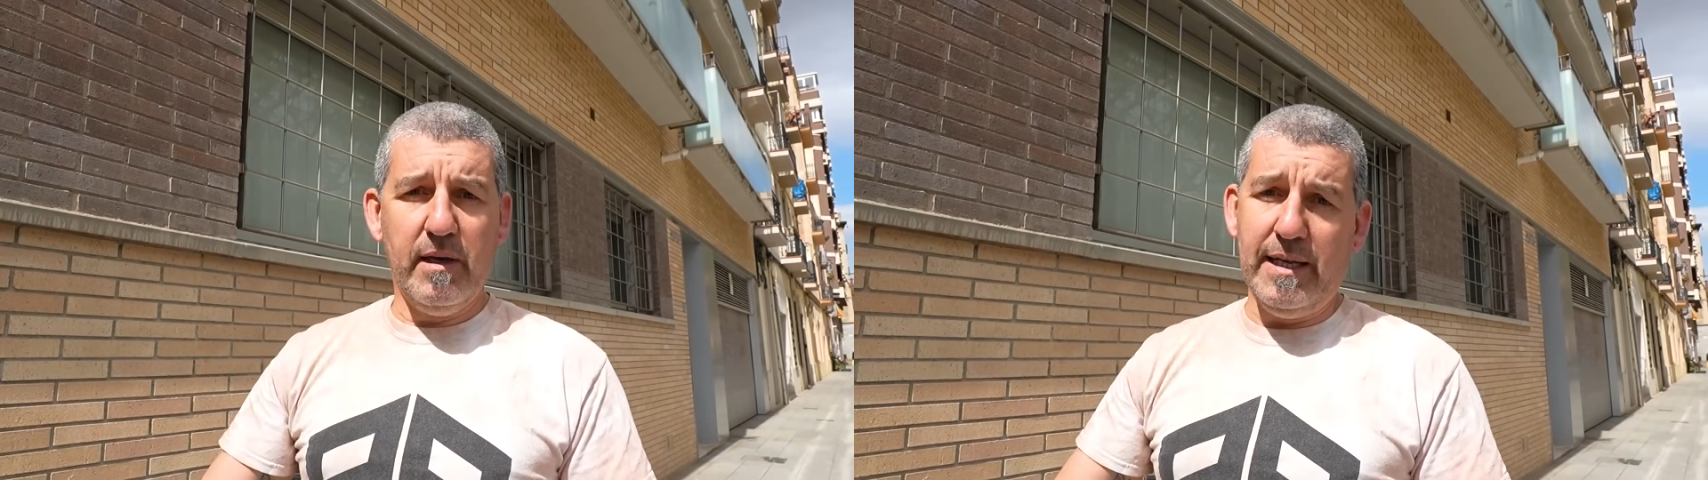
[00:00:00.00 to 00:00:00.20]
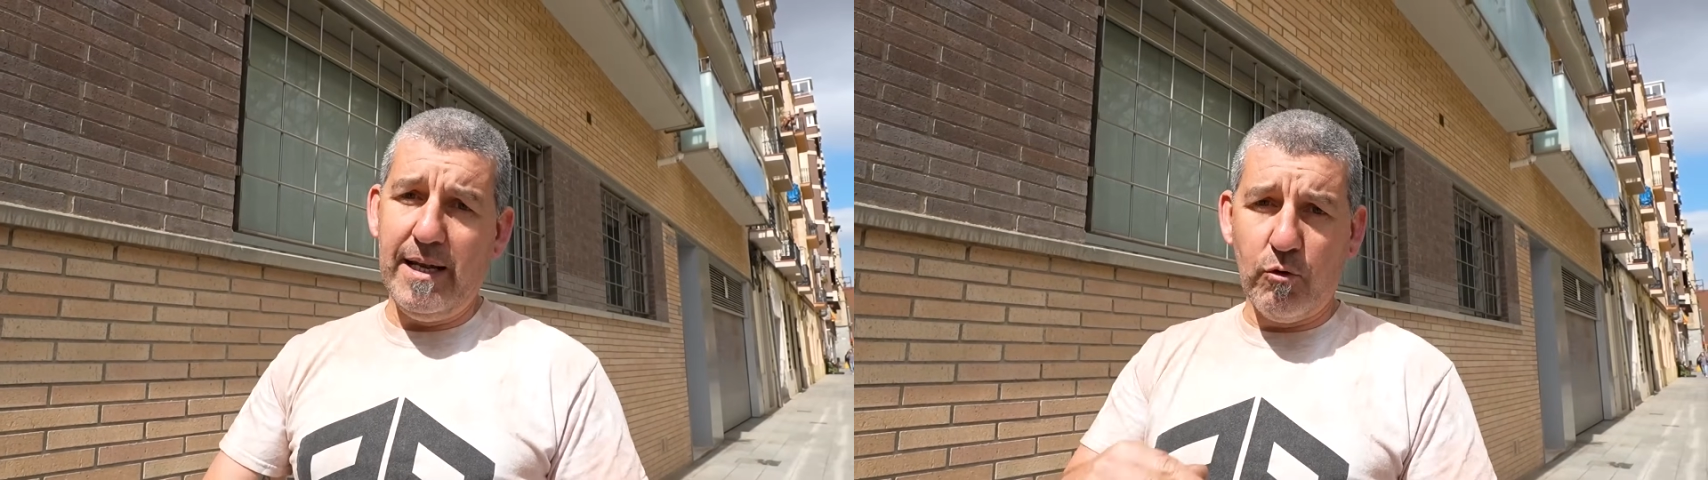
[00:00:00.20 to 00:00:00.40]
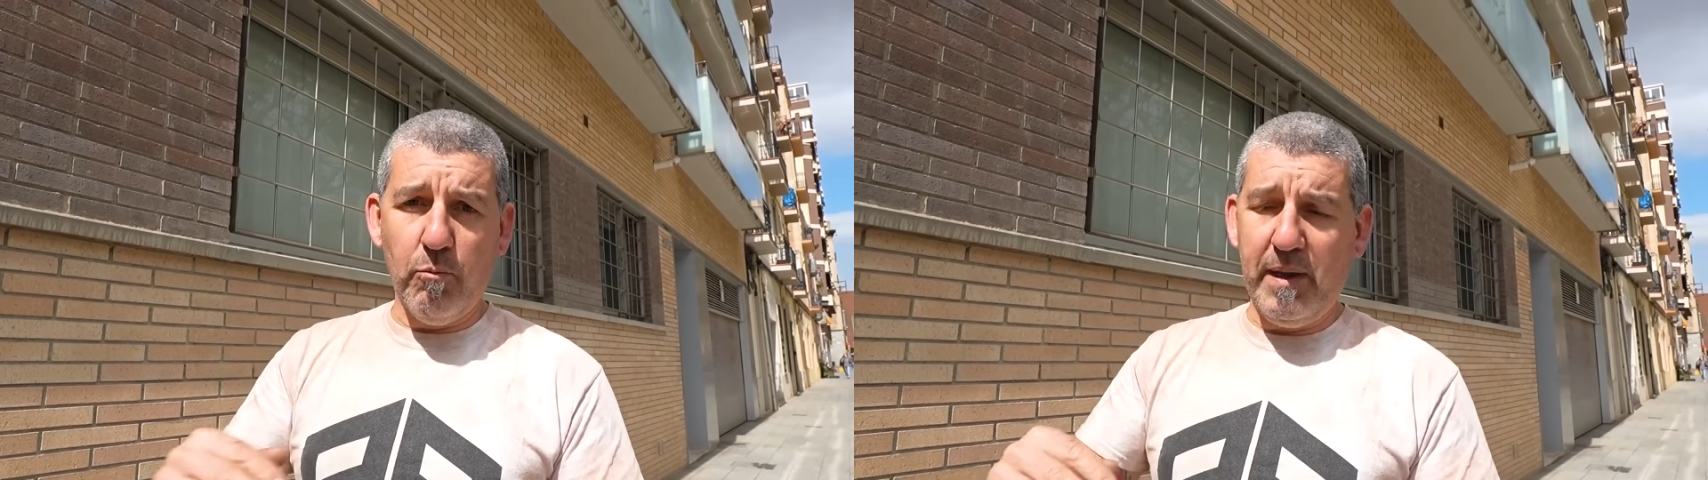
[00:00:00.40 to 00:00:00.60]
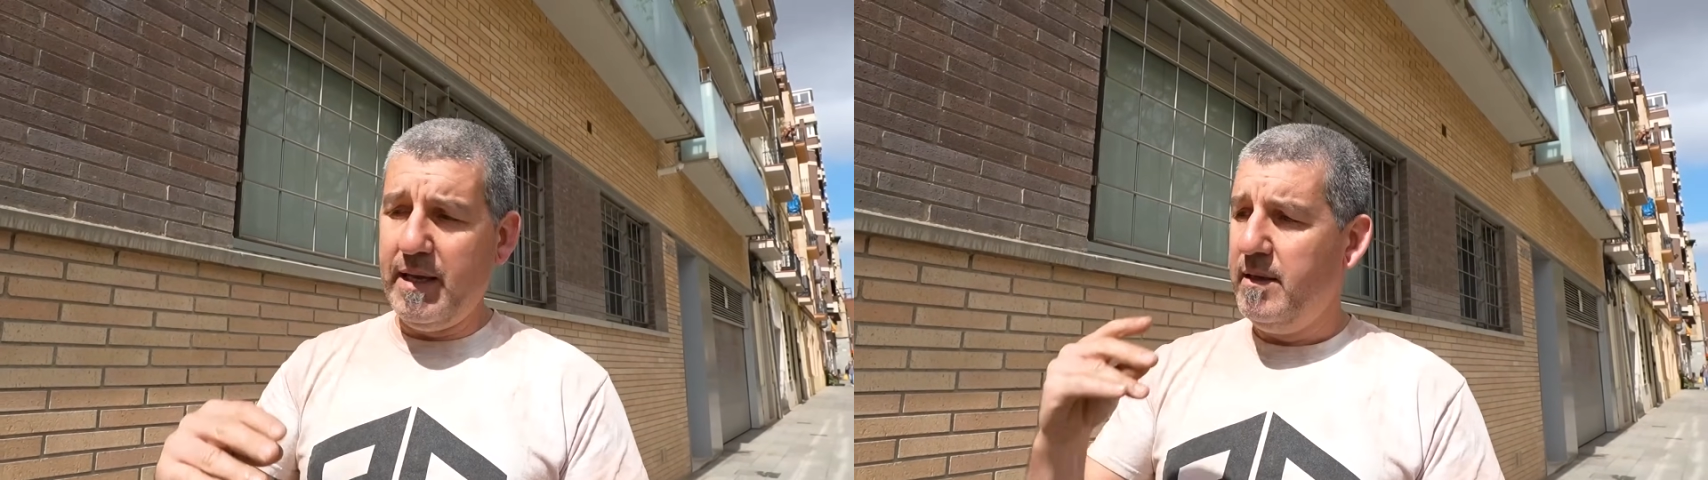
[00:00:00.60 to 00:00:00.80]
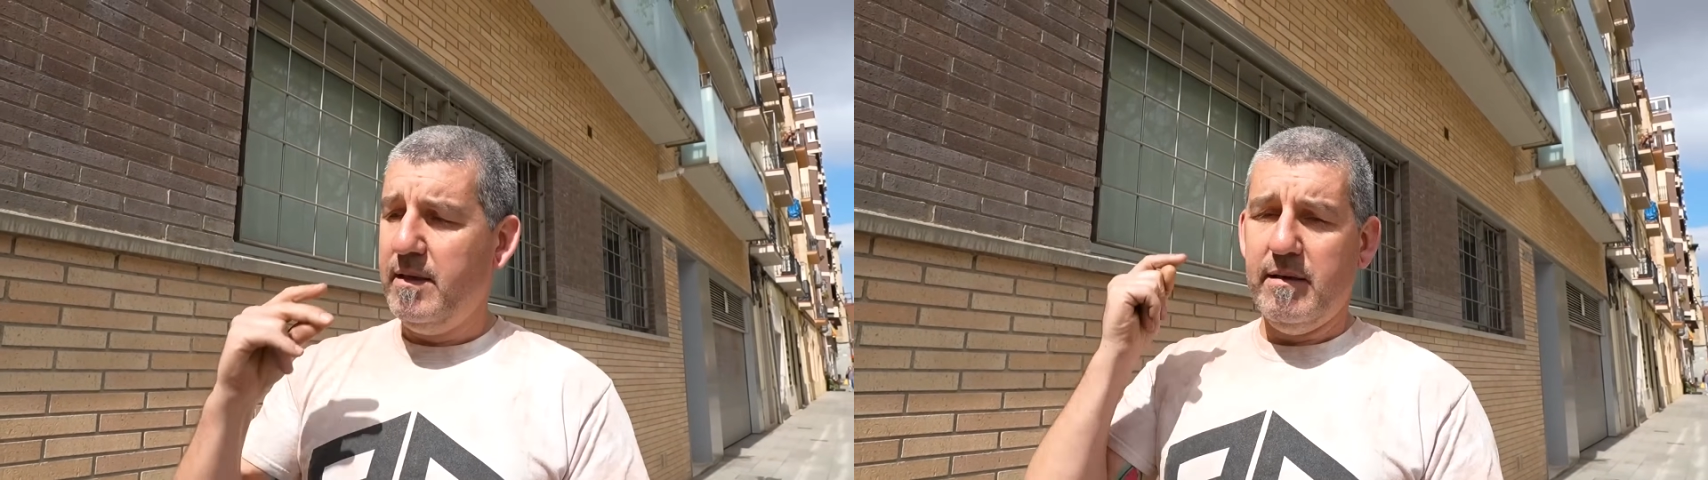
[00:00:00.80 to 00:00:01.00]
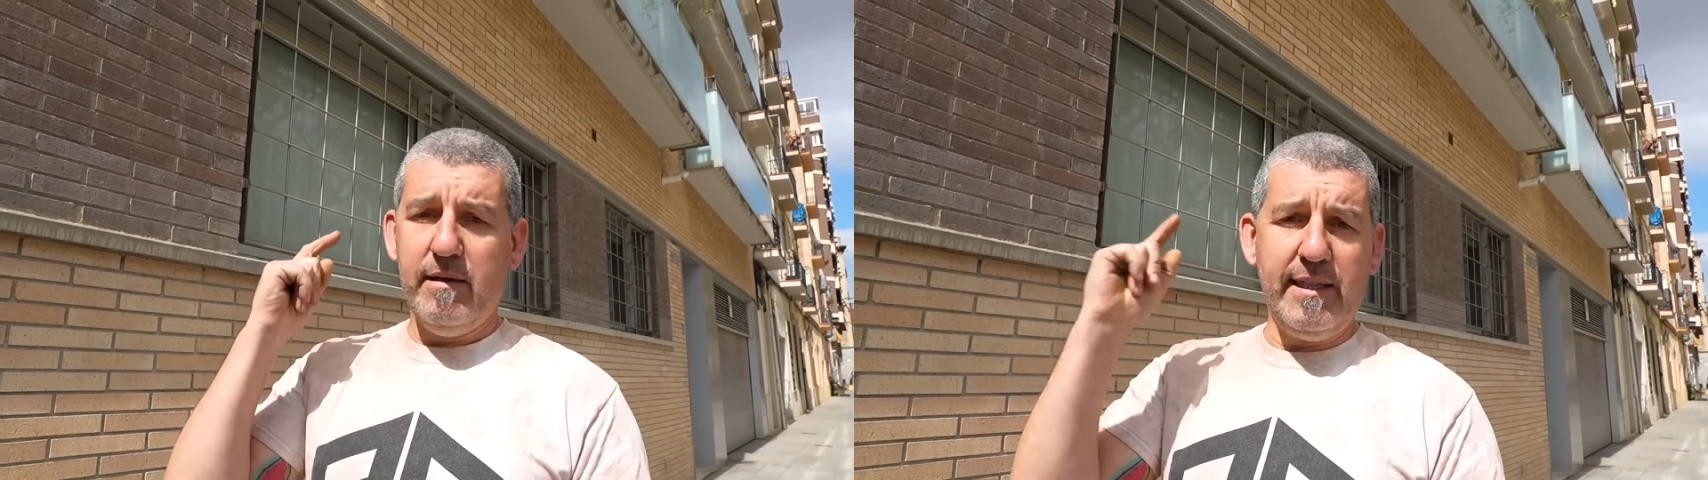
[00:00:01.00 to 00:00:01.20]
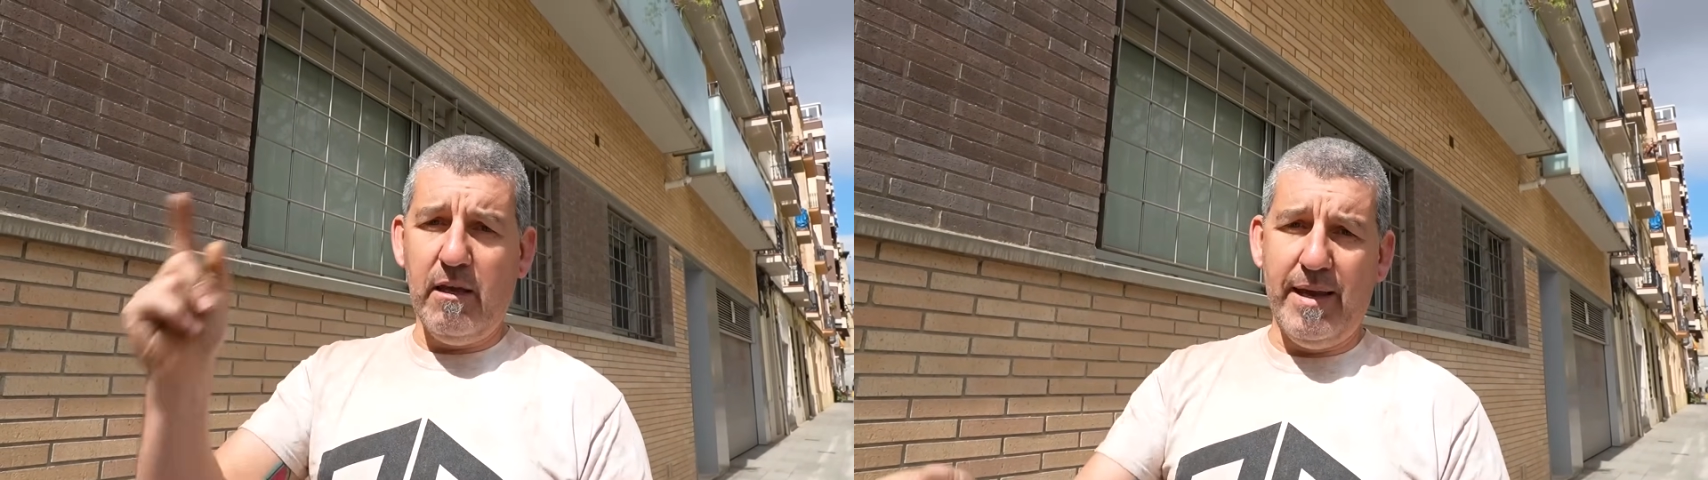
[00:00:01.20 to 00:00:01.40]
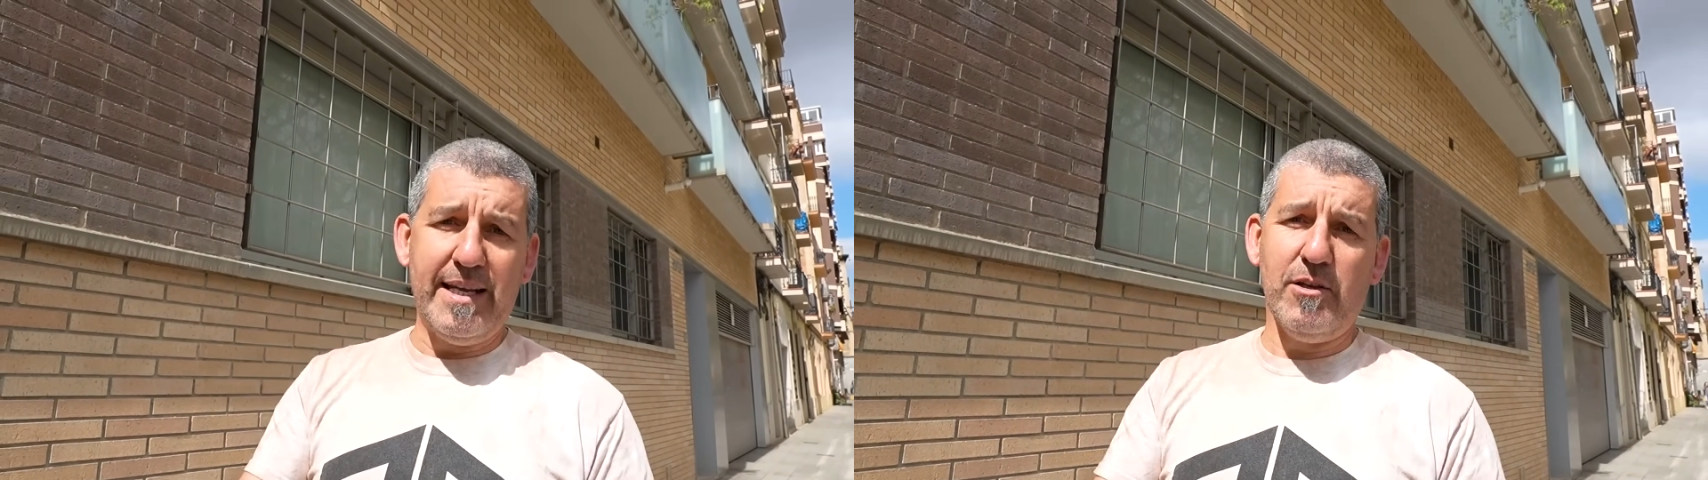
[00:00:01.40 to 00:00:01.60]
en el cupping y
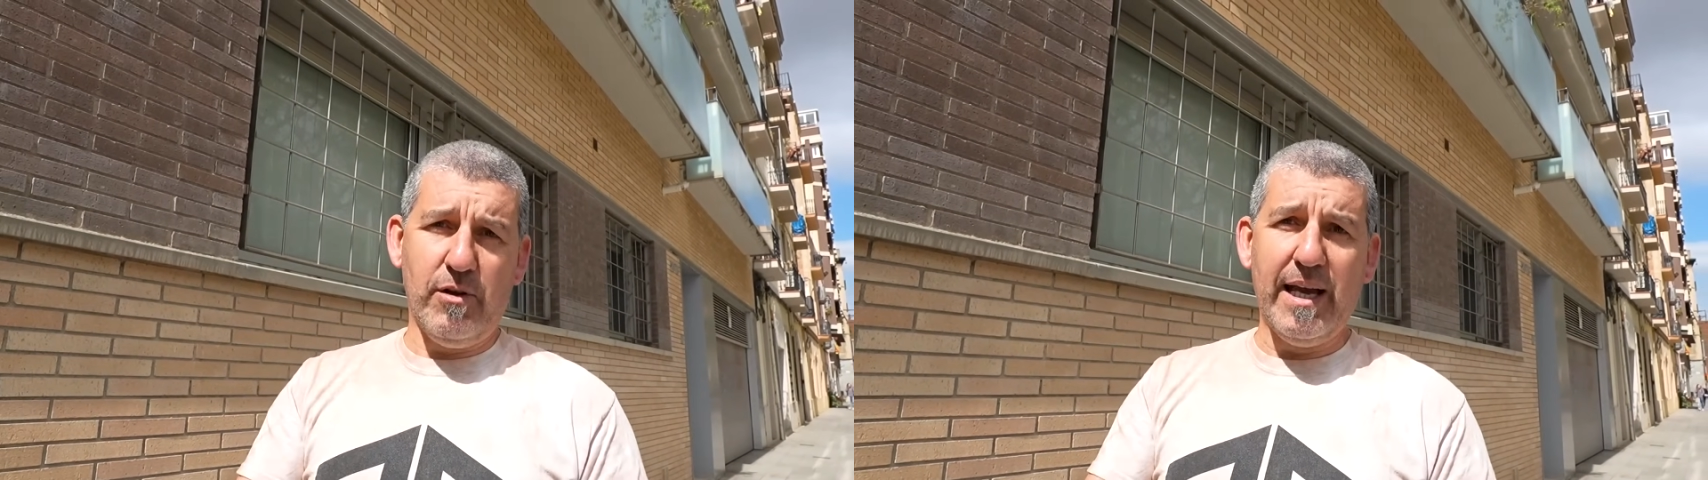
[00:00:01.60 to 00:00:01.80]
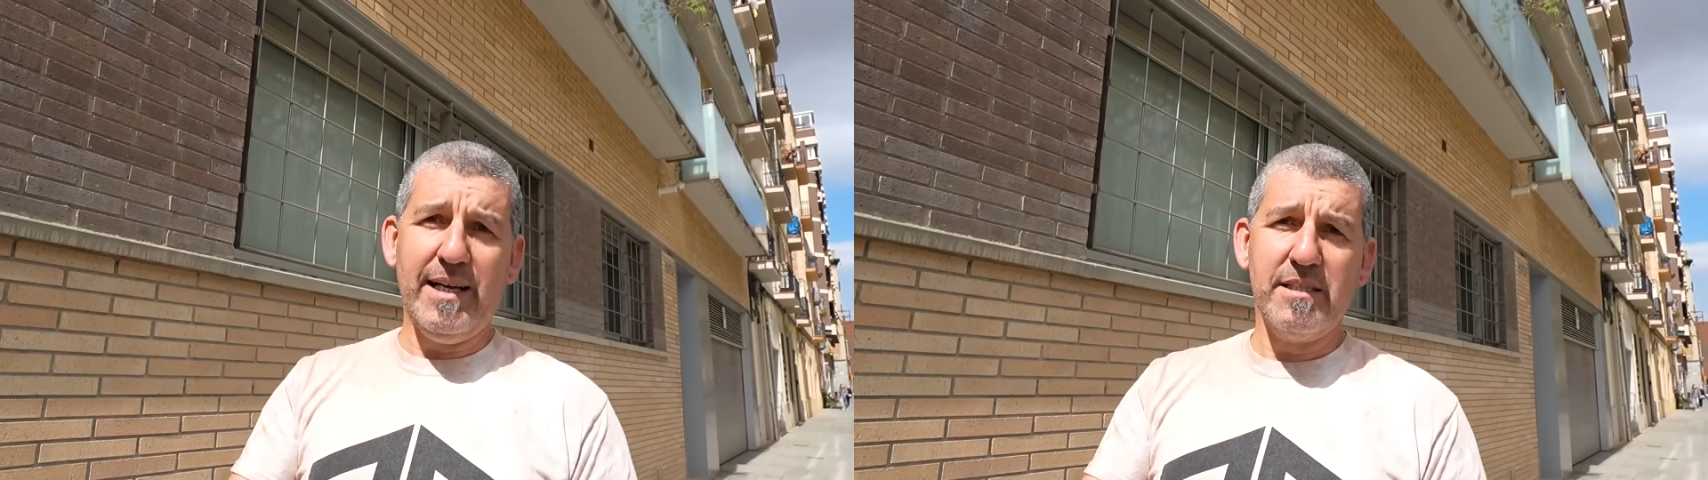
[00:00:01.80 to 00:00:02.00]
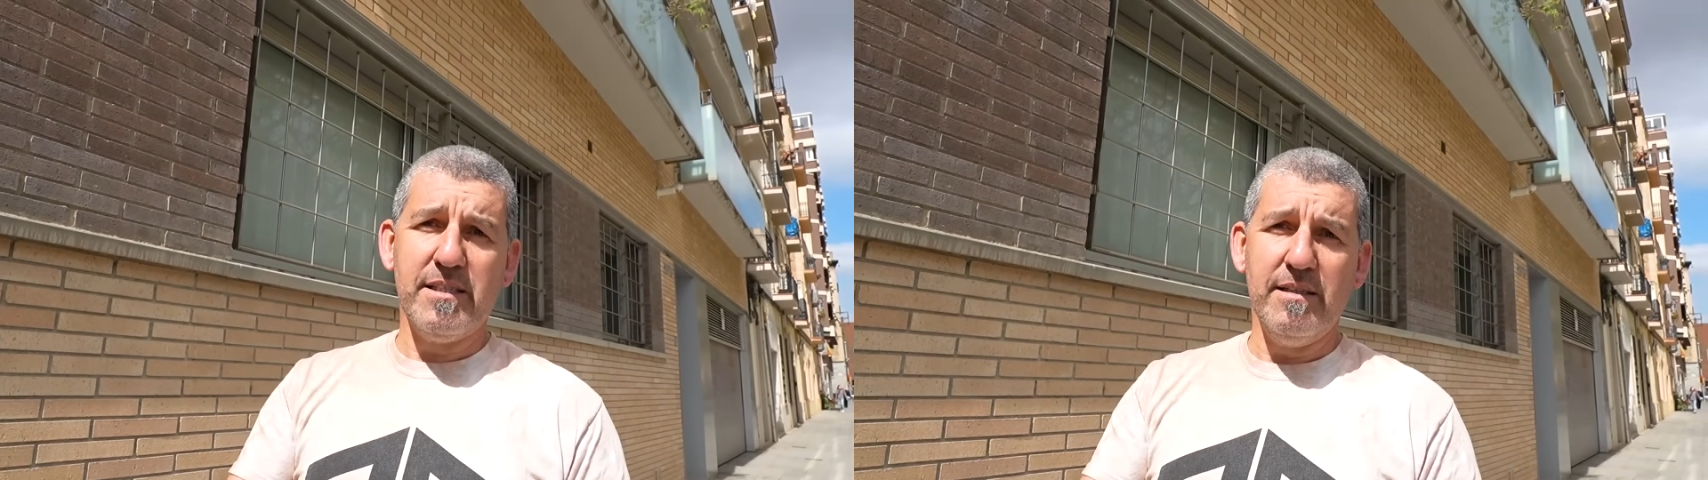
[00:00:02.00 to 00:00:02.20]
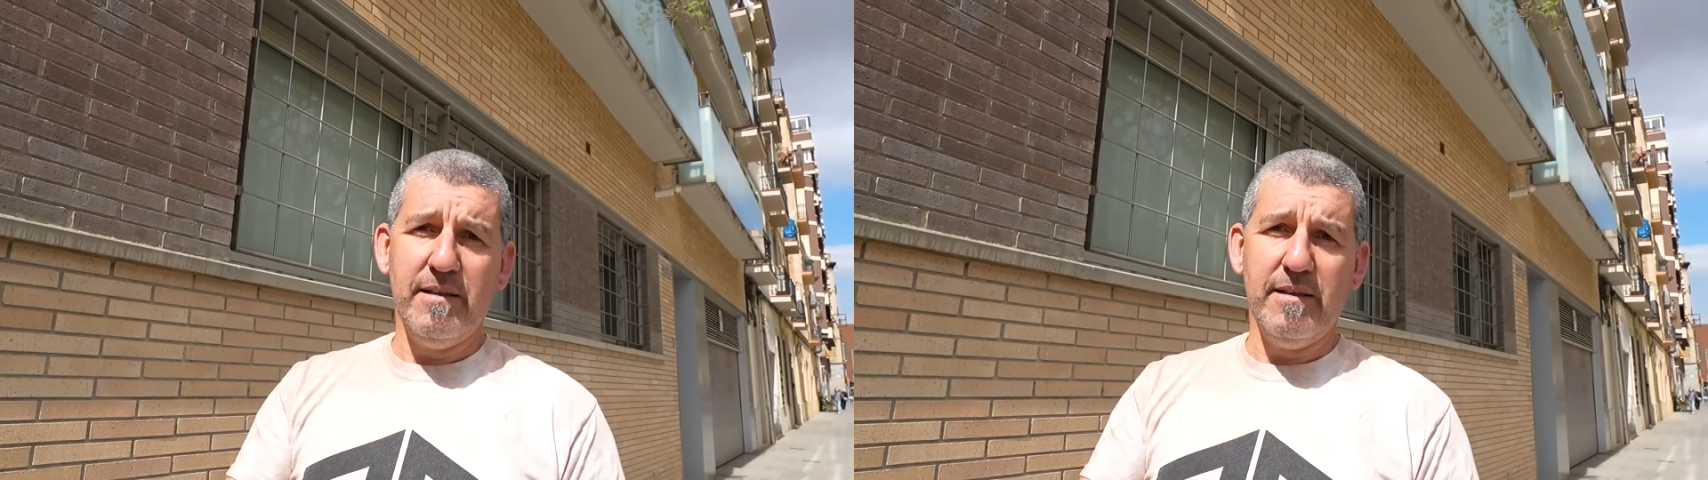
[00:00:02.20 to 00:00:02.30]
te vayas de orejas.